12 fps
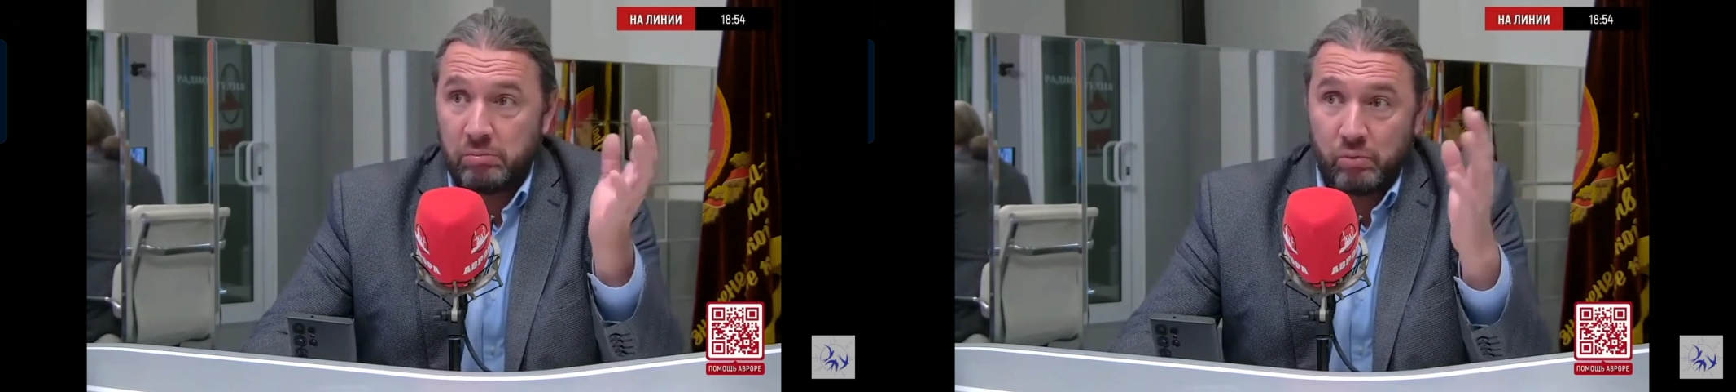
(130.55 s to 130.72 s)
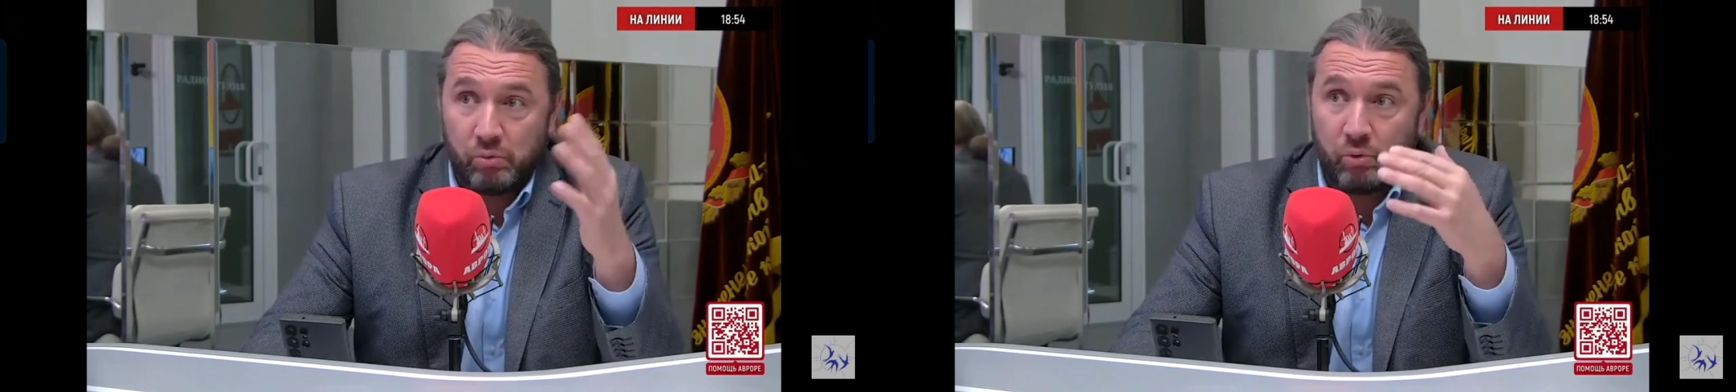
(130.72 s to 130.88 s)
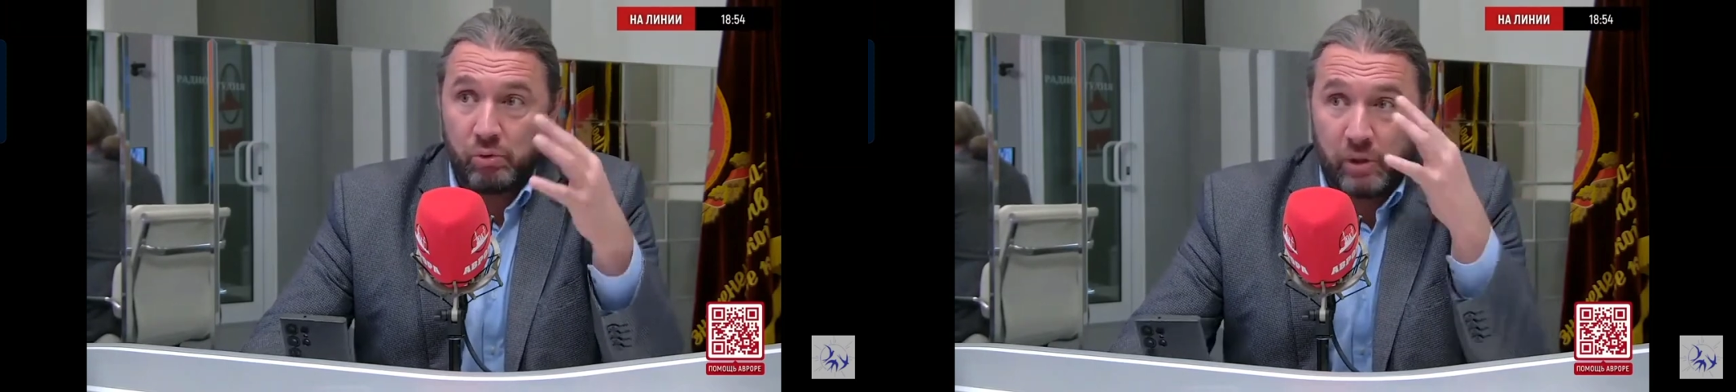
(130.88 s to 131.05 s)

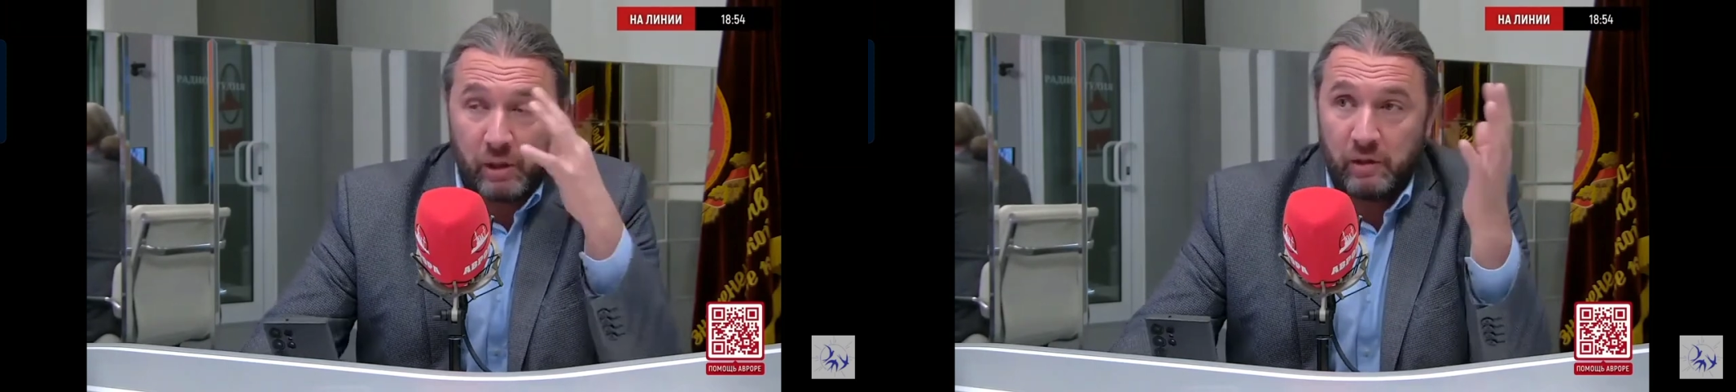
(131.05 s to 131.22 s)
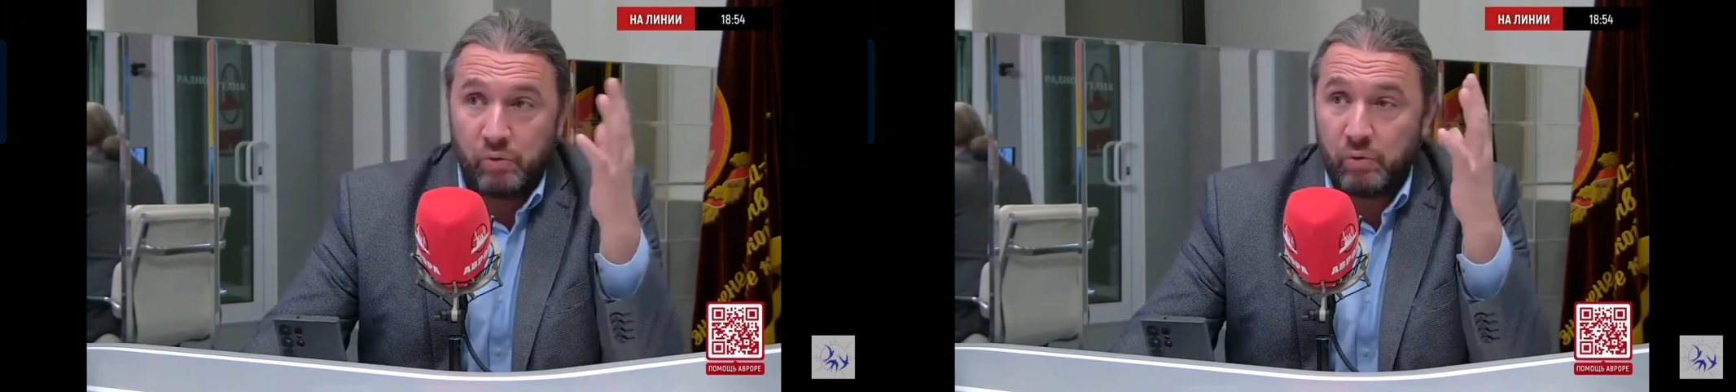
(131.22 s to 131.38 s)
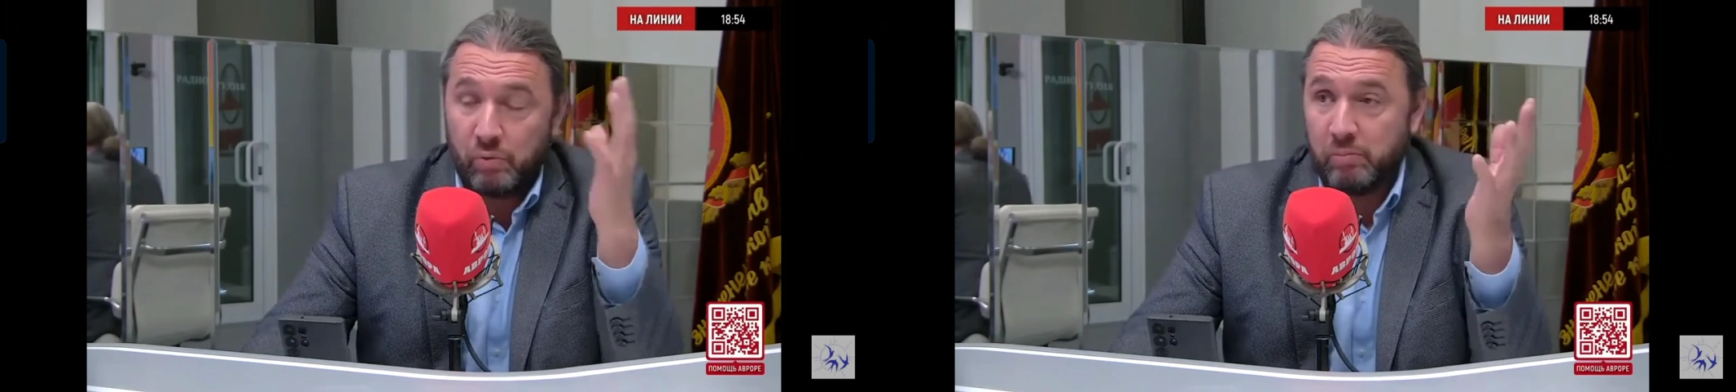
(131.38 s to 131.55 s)
Ну, то есть
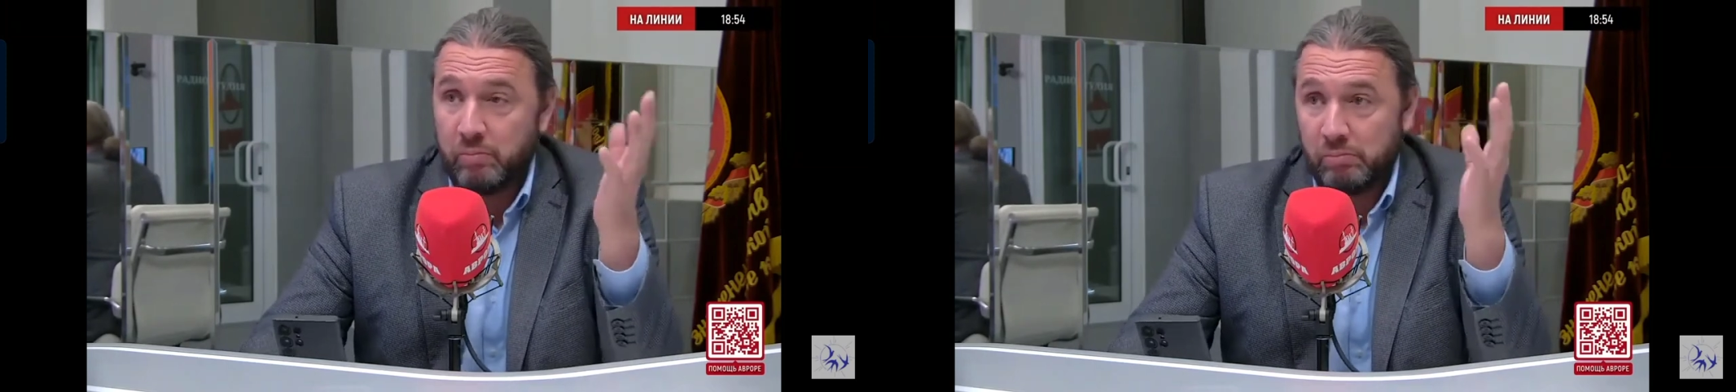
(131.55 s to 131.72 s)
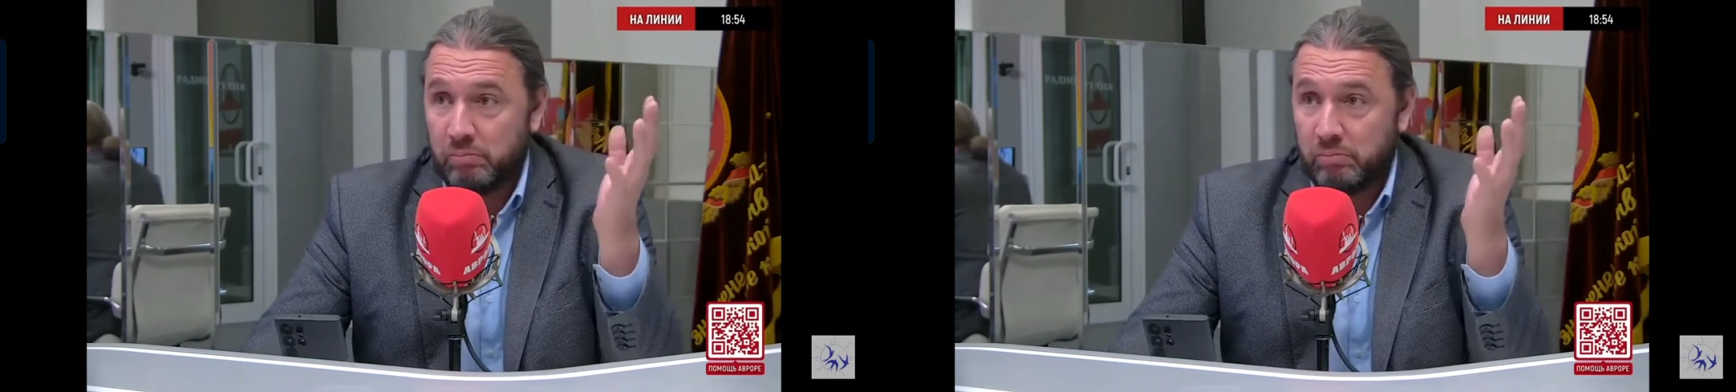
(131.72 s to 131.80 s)
они его